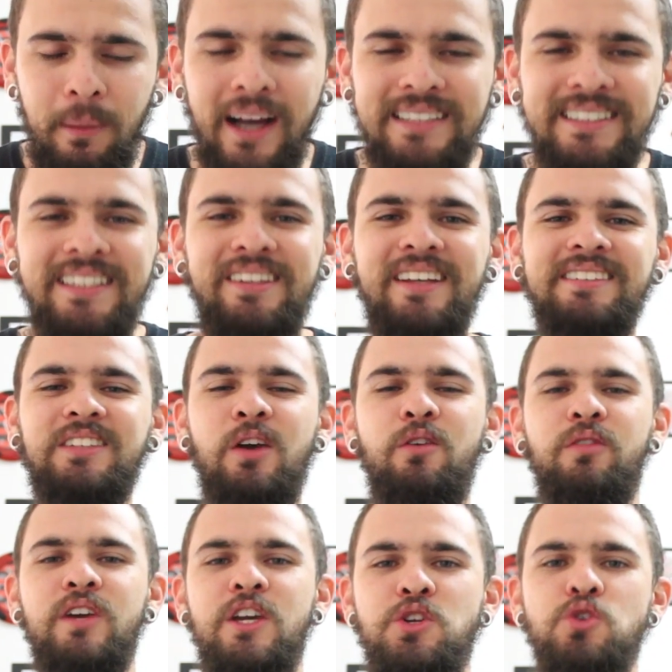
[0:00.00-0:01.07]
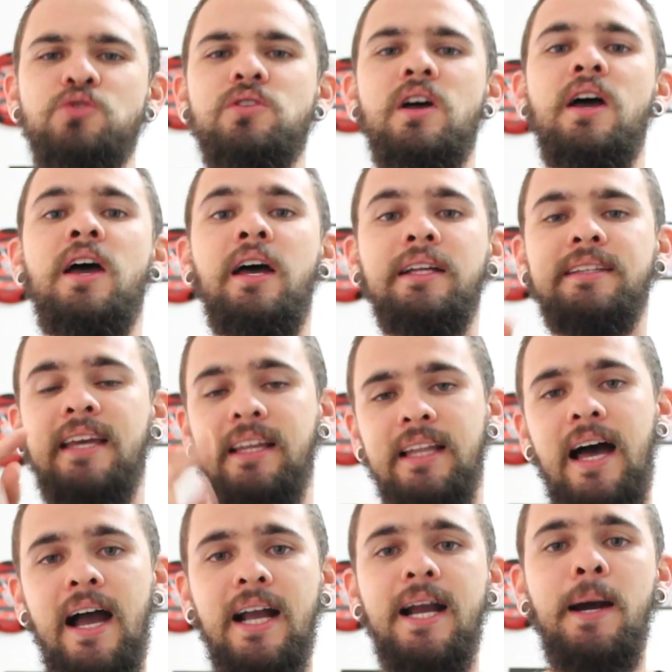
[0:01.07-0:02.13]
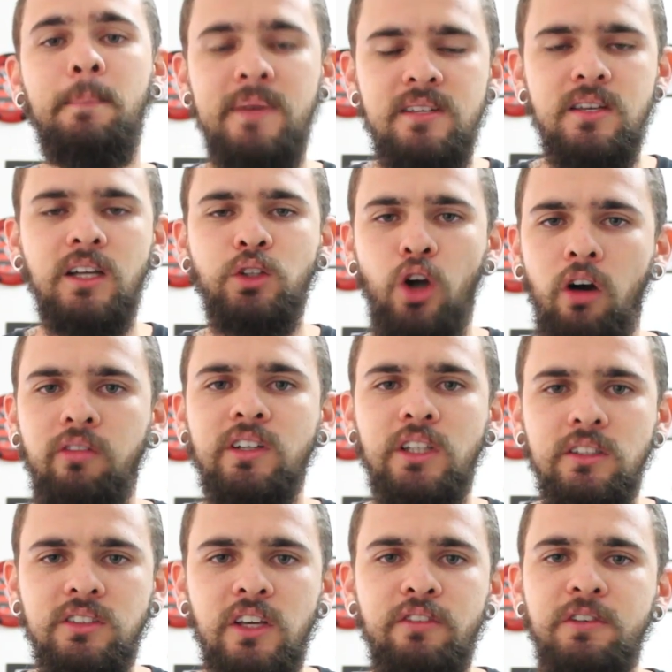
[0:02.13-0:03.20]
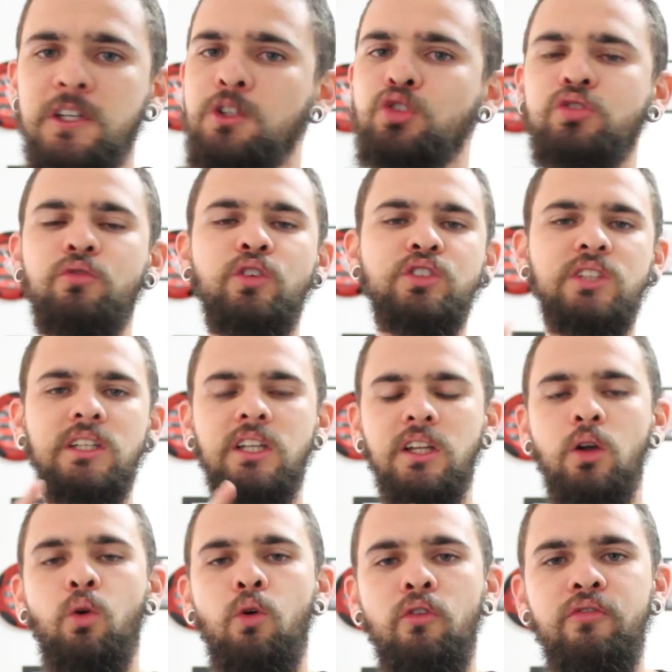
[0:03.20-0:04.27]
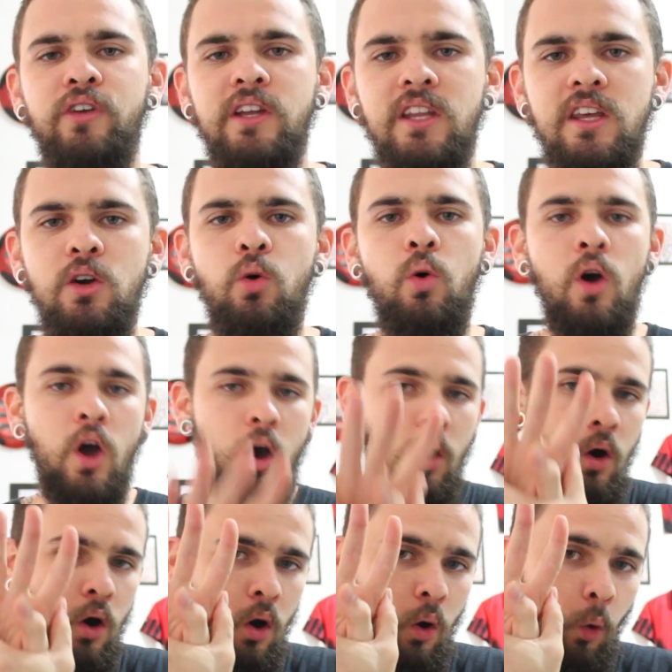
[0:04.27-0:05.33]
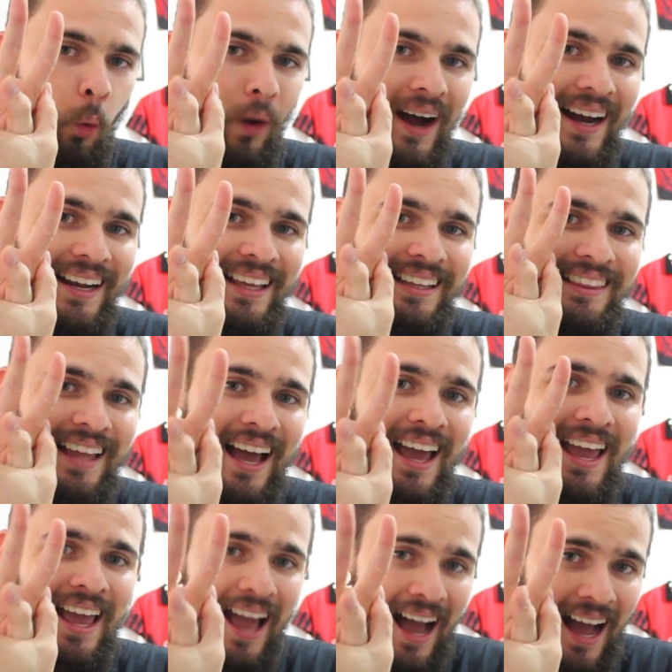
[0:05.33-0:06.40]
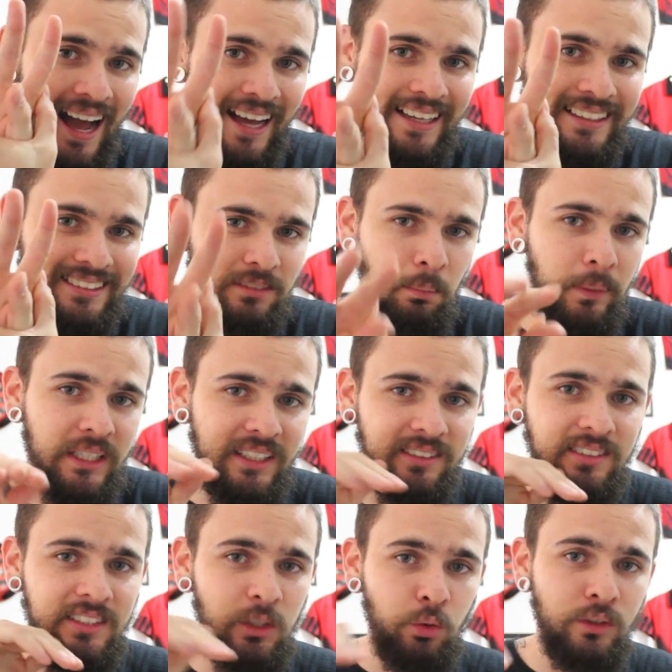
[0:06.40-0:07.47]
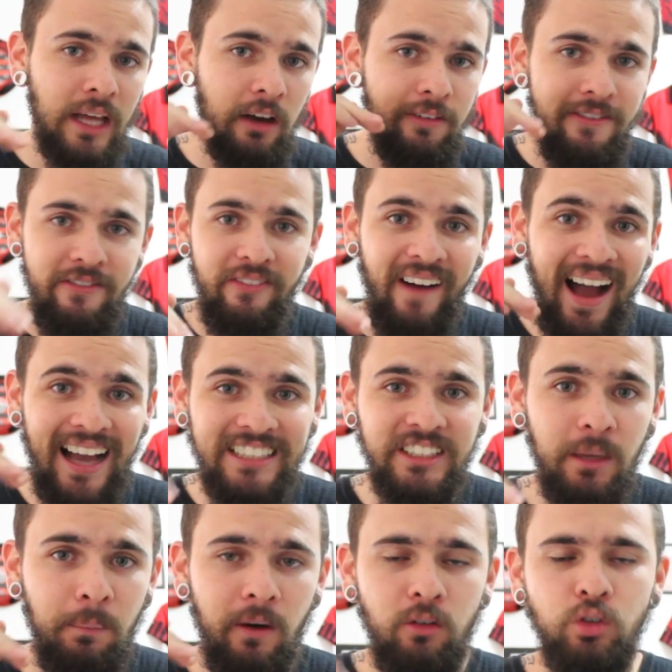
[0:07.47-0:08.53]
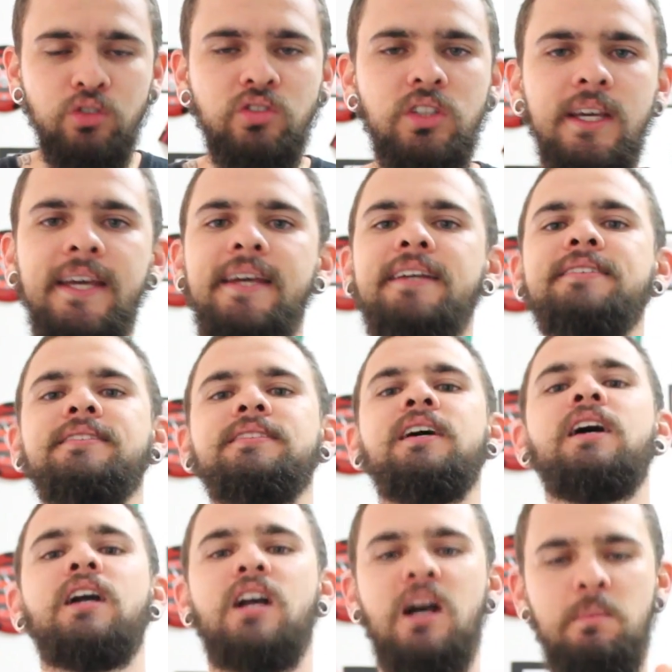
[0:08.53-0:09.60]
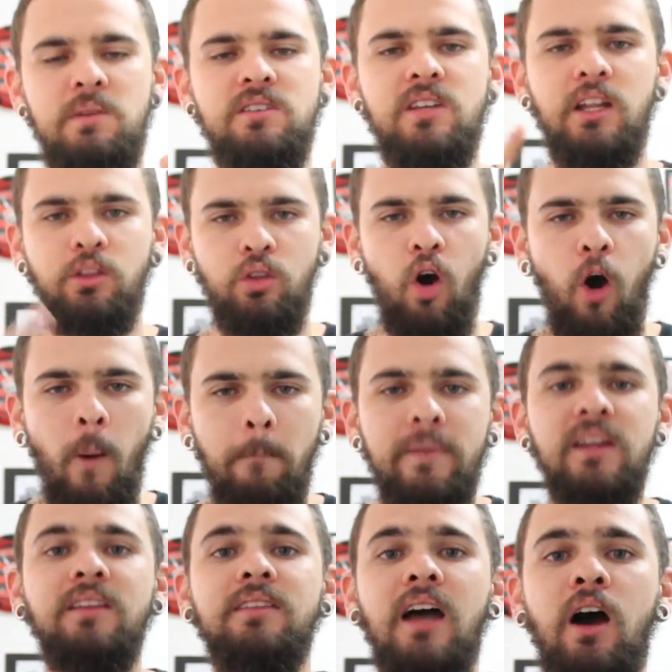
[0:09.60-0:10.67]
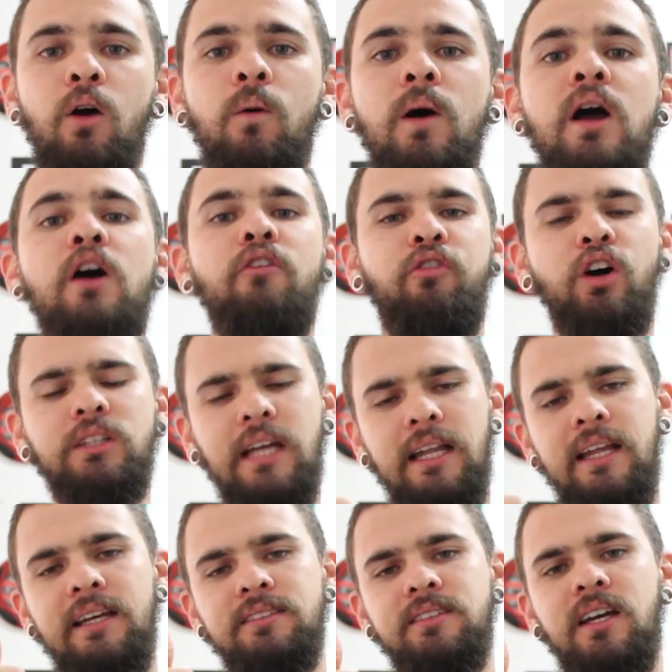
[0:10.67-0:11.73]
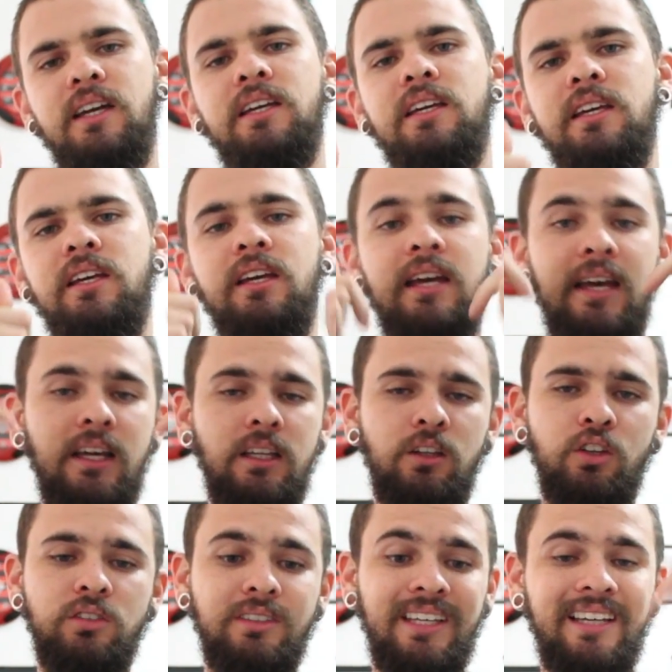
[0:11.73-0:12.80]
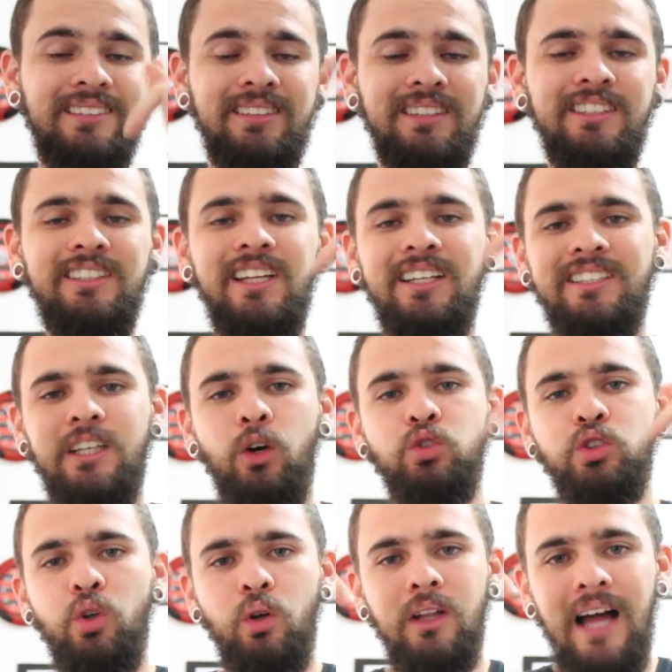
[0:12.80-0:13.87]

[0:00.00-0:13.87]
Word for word: página desse Vídeos tem lá a camisa nova desse vídeo se você ainda não conferiu, 40 reais, precinho na faixa para vocês, camisa top, então fortalece aí, não esquece de deixar o seu